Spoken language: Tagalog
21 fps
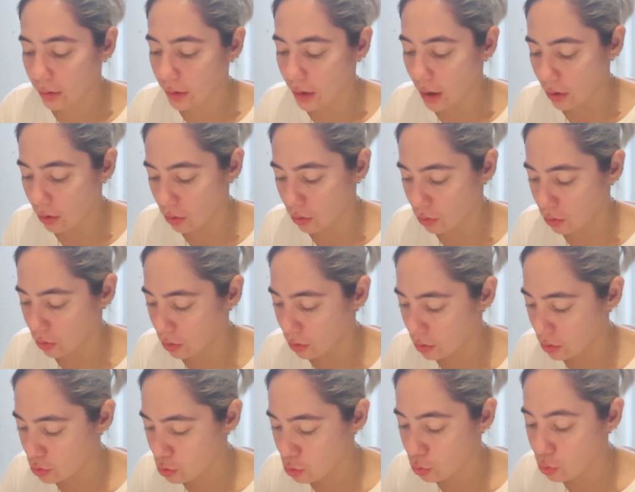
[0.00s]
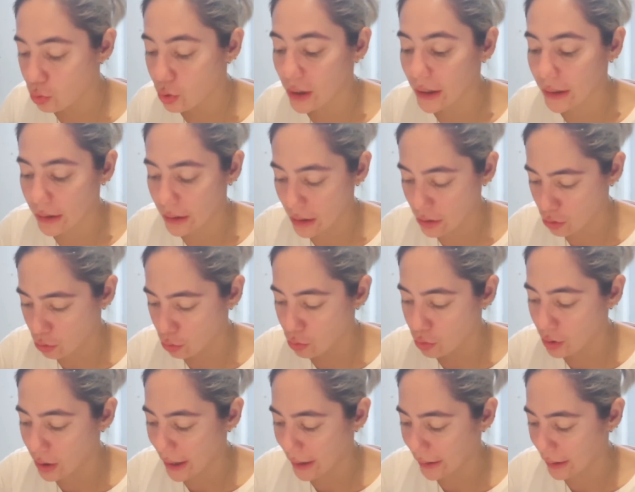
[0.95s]
nako, Sulit na
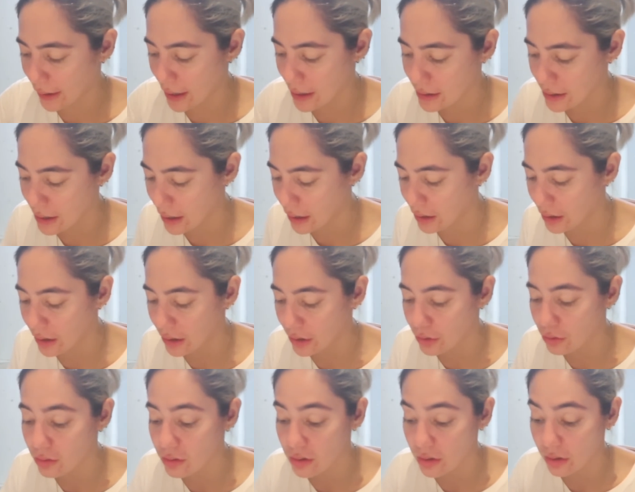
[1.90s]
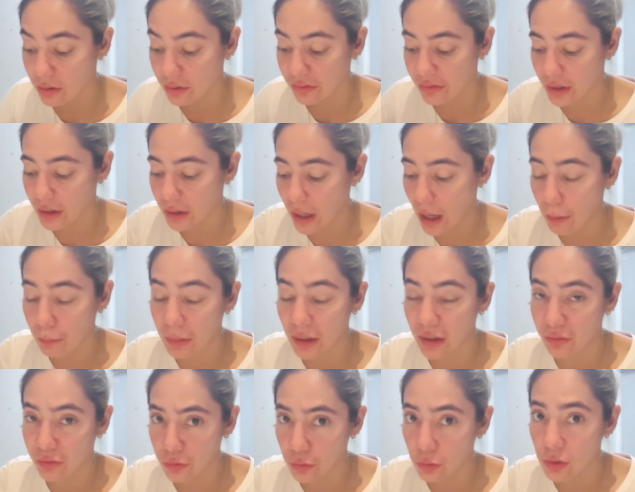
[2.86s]
sulit kasi yung serving
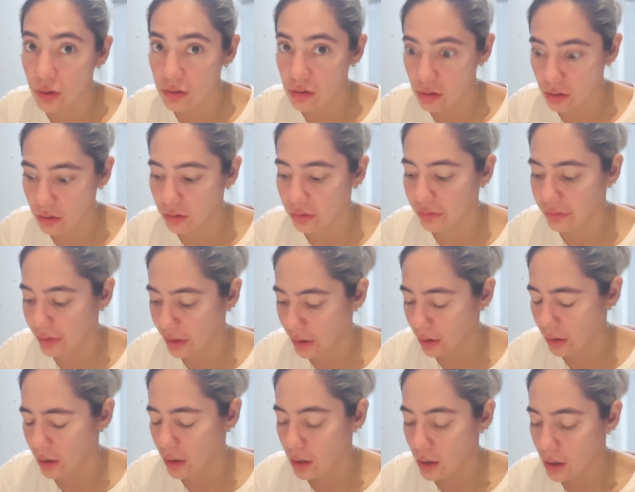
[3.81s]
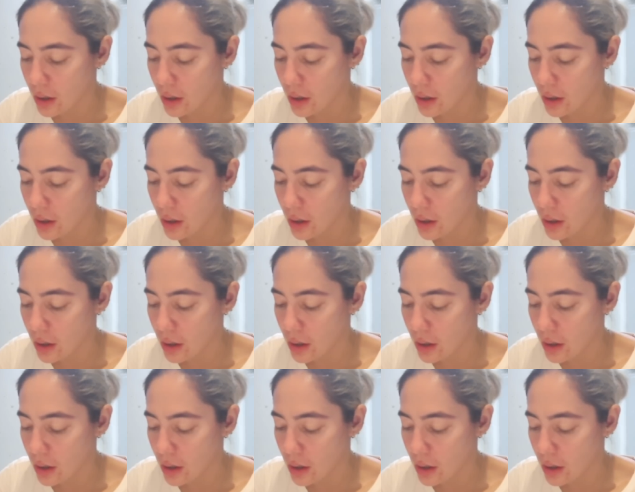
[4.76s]
namin, full serving.